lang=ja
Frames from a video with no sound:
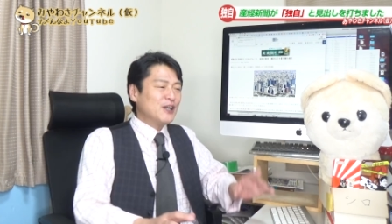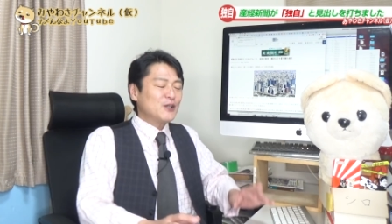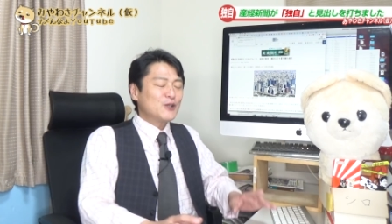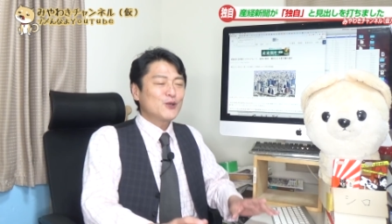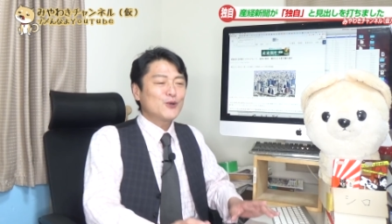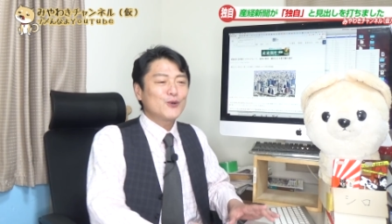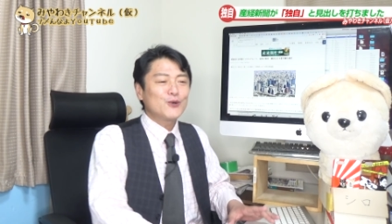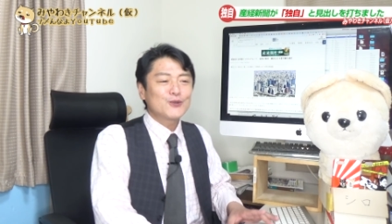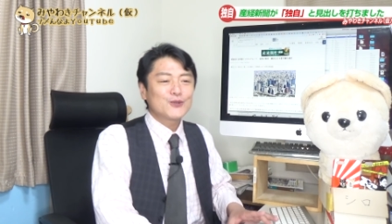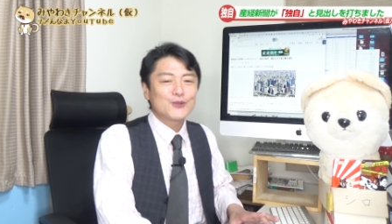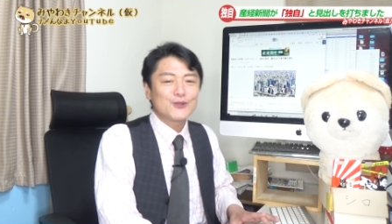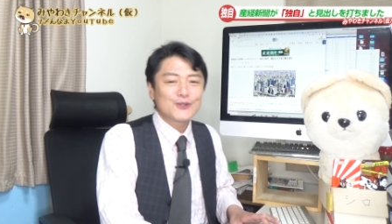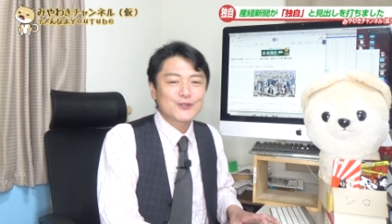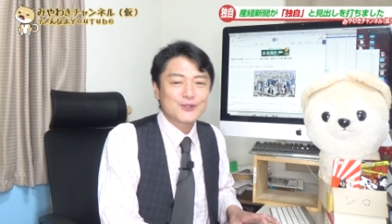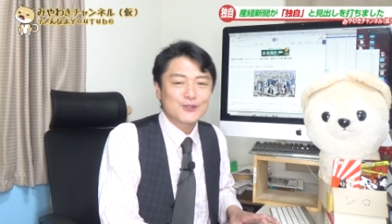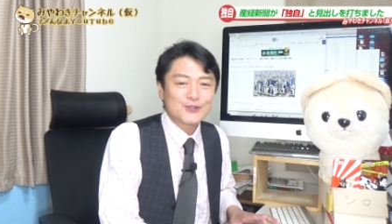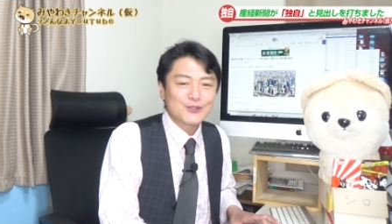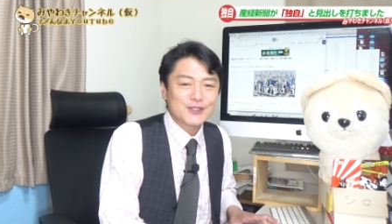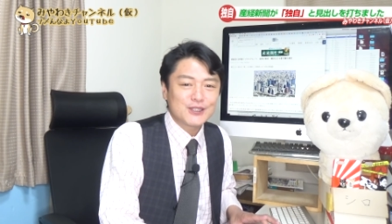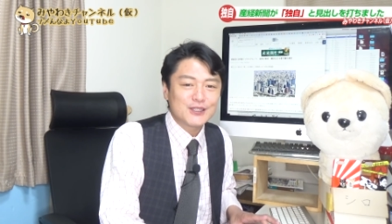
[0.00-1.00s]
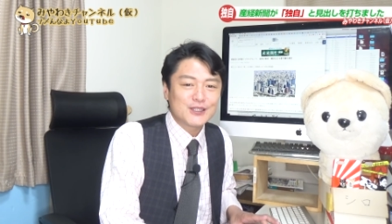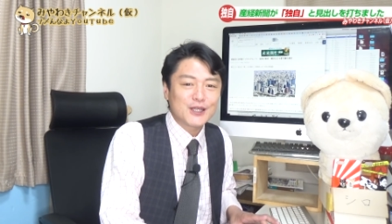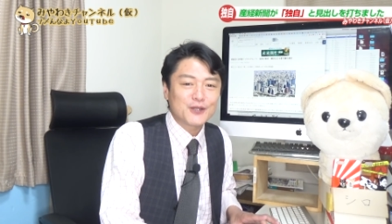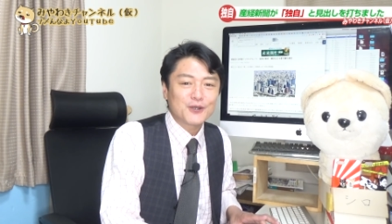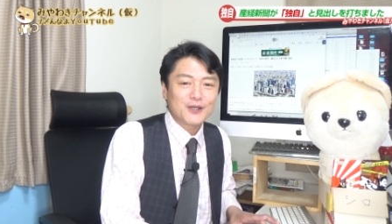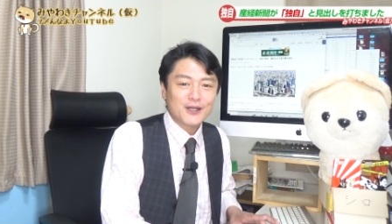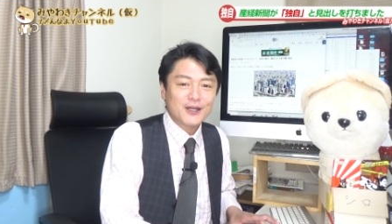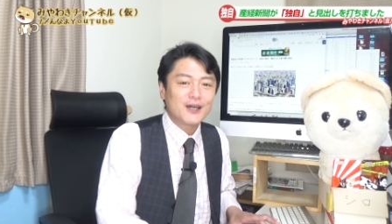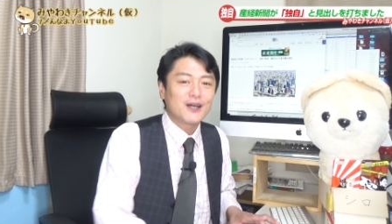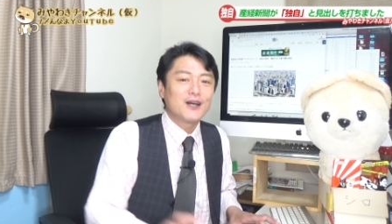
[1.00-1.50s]
共同通信な
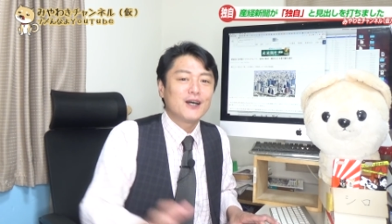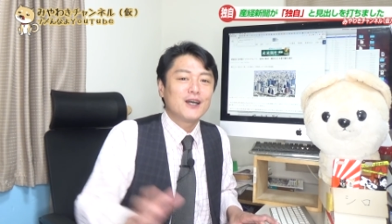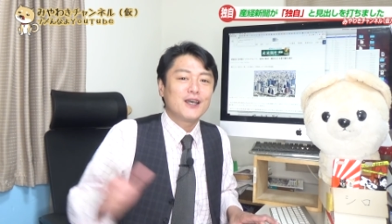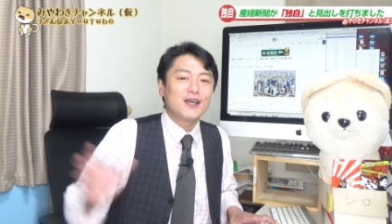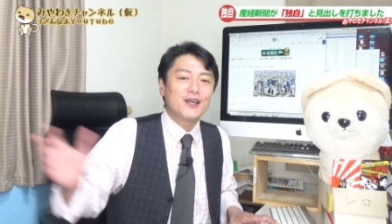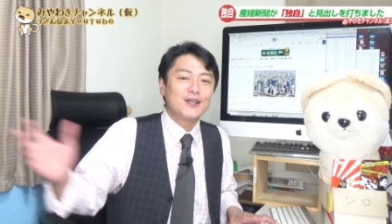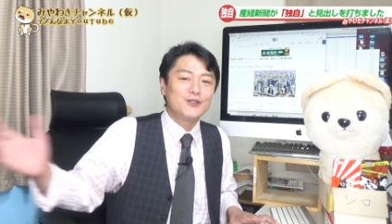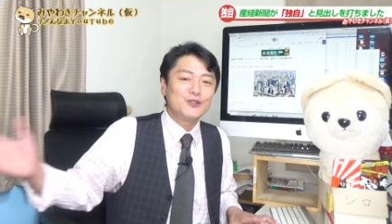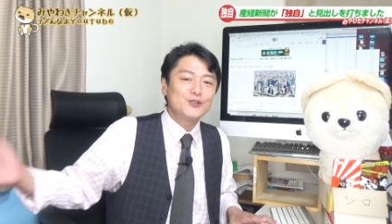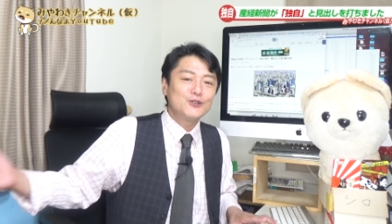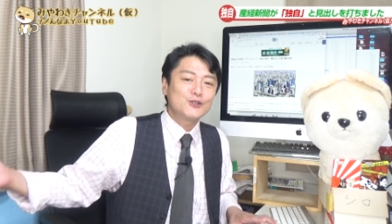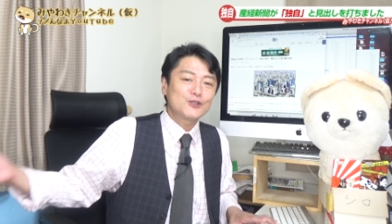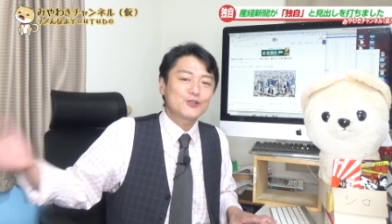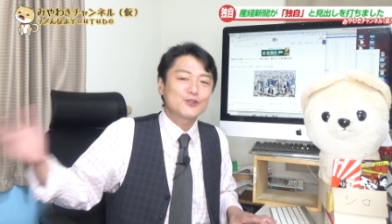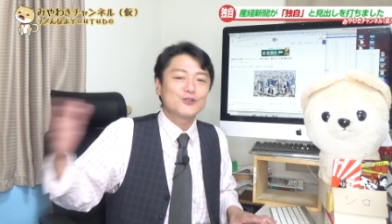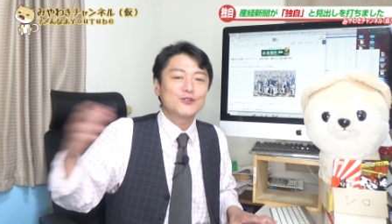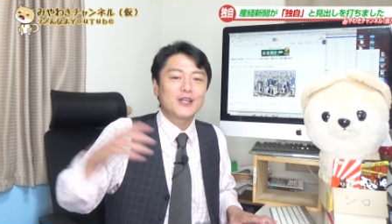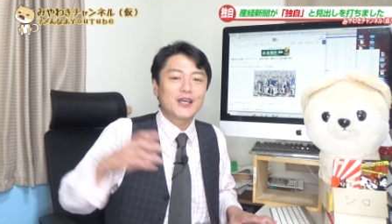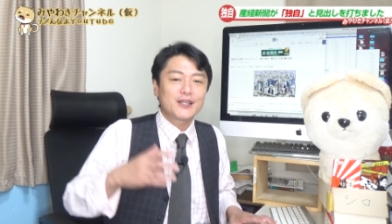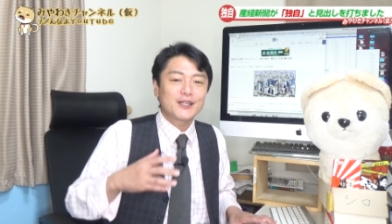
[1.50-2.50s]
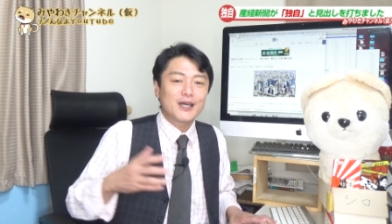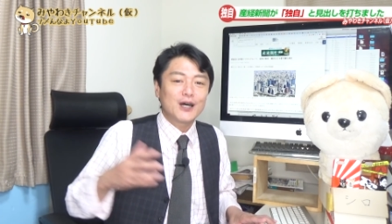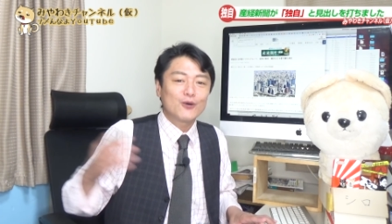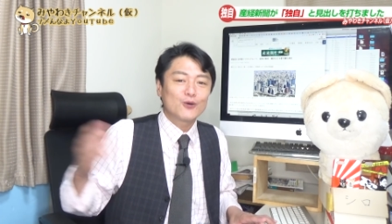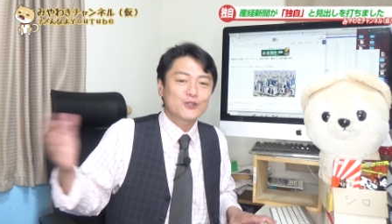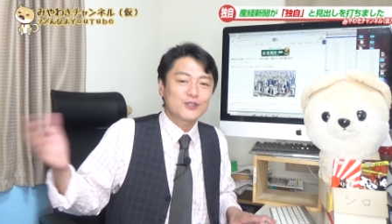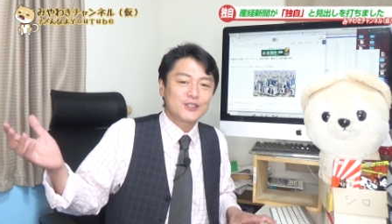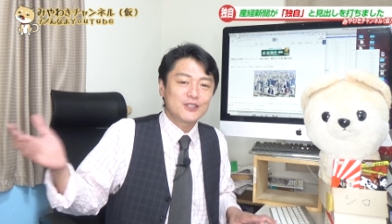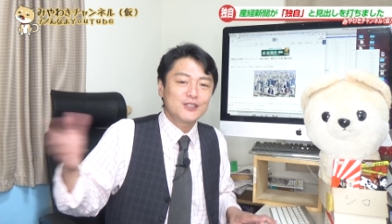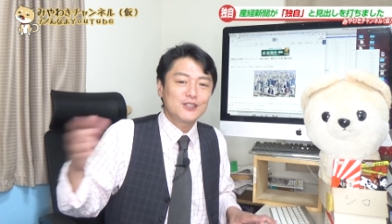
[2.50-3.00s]
どからニュースネタ
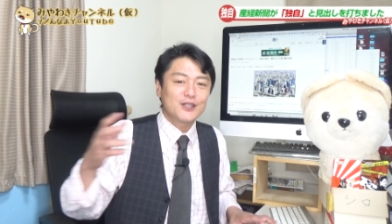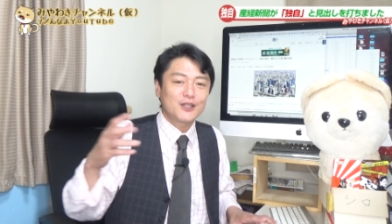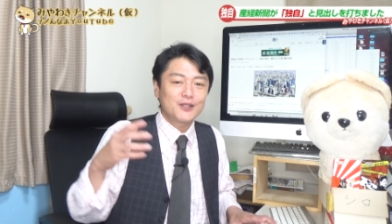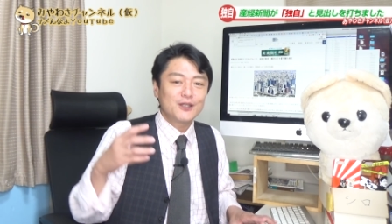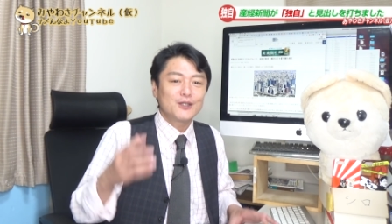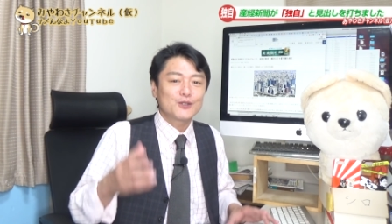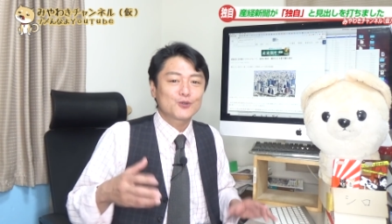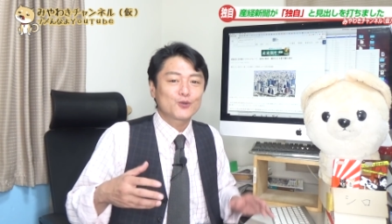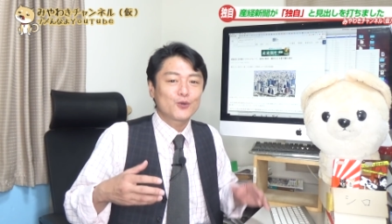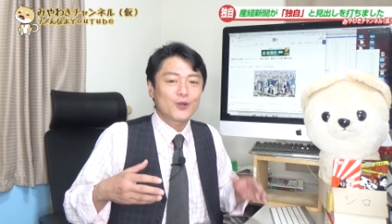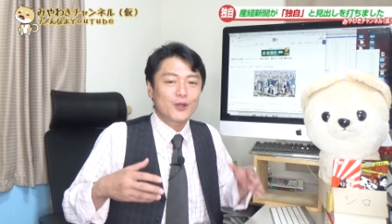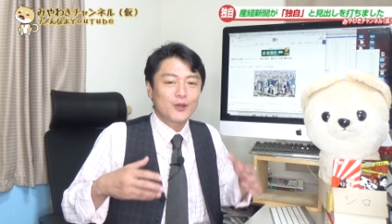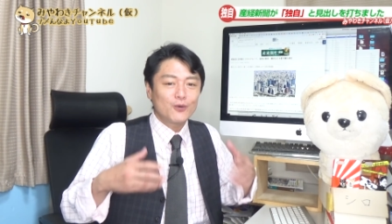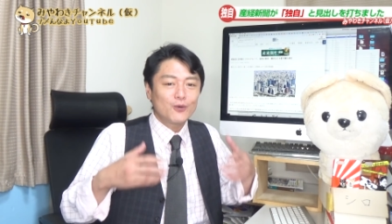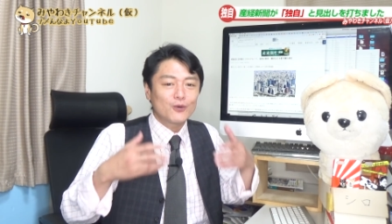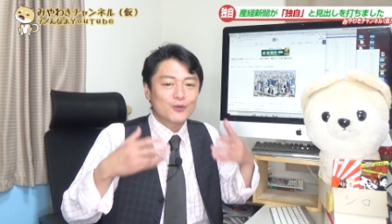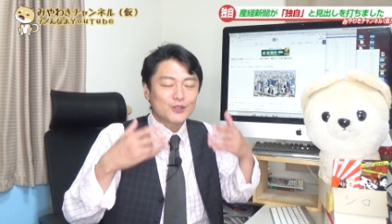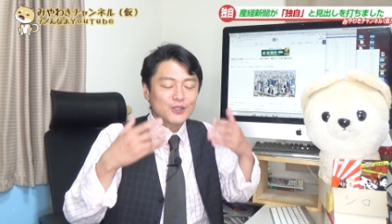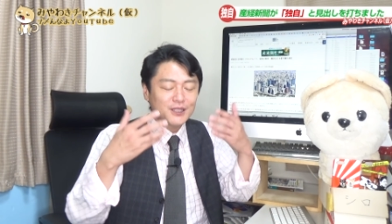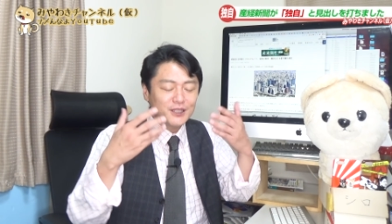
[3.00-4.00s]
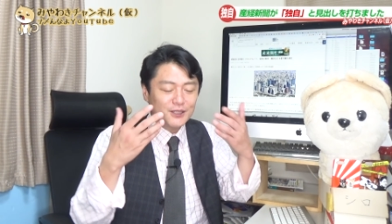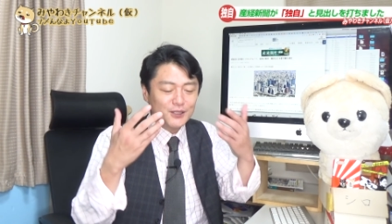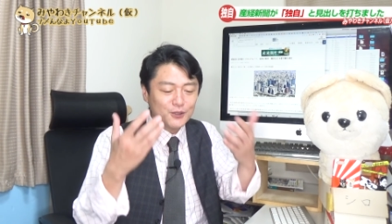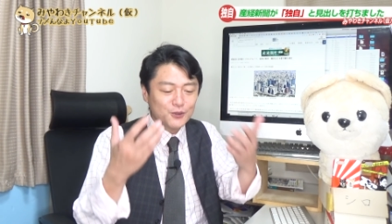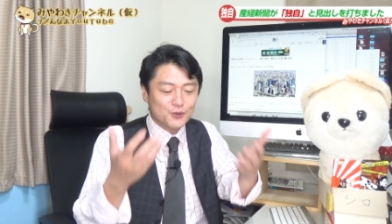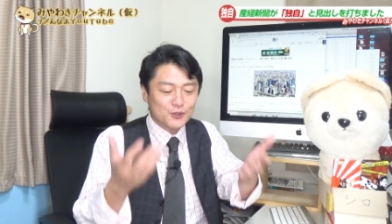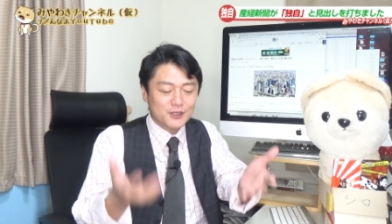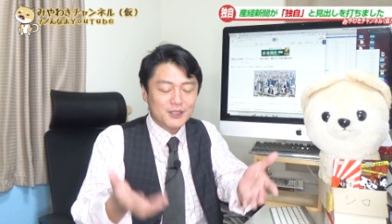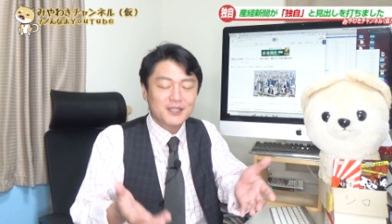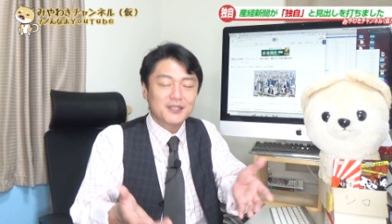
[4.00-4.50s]
を仕入れてそれを記事
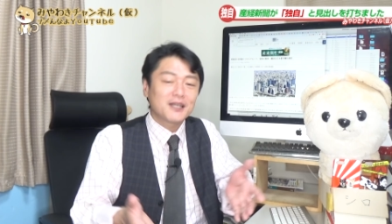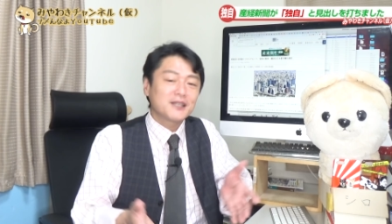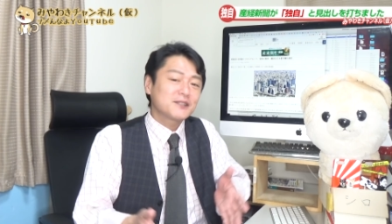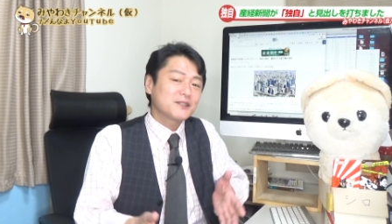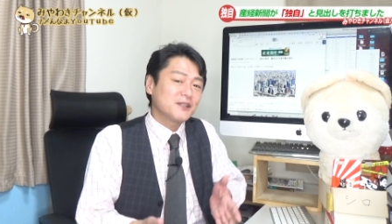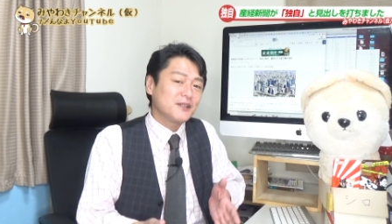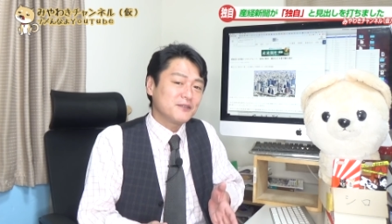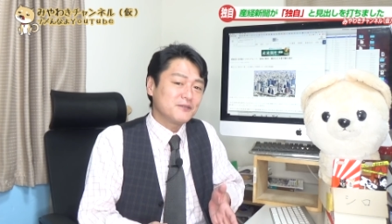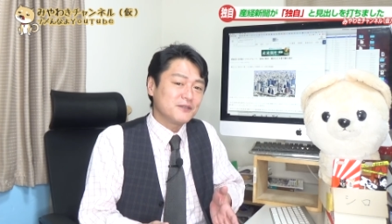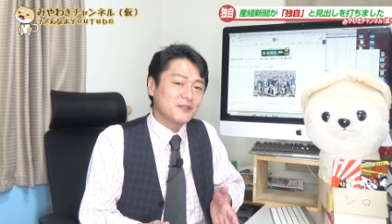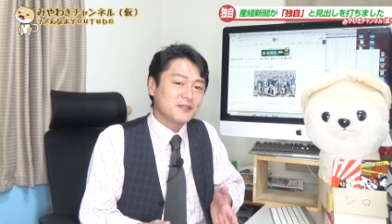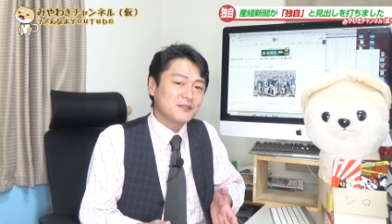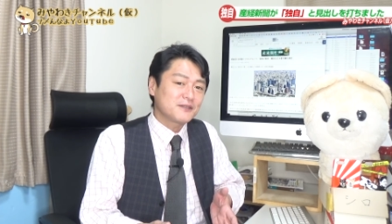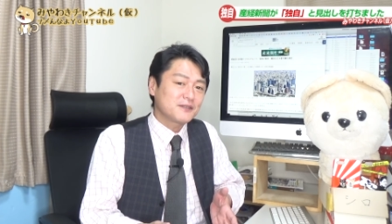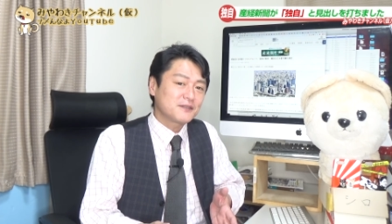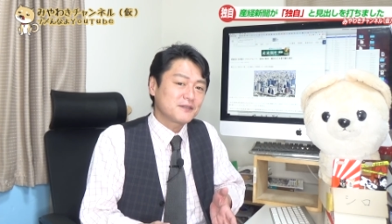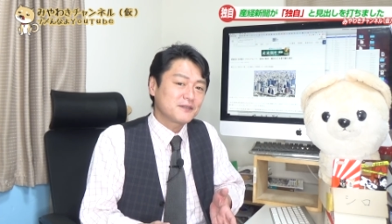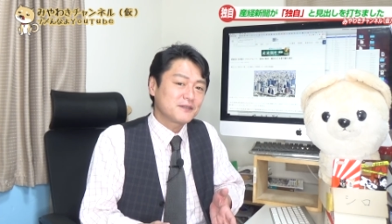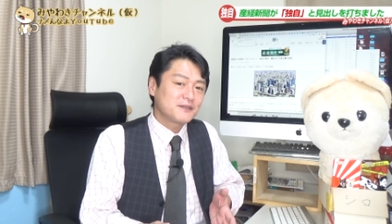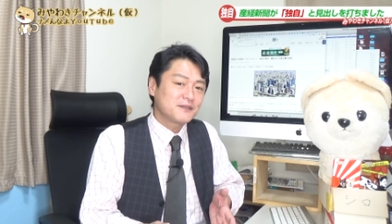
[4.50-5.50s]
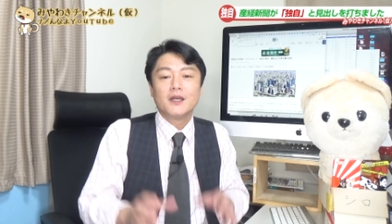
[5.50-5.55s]
として出しているんです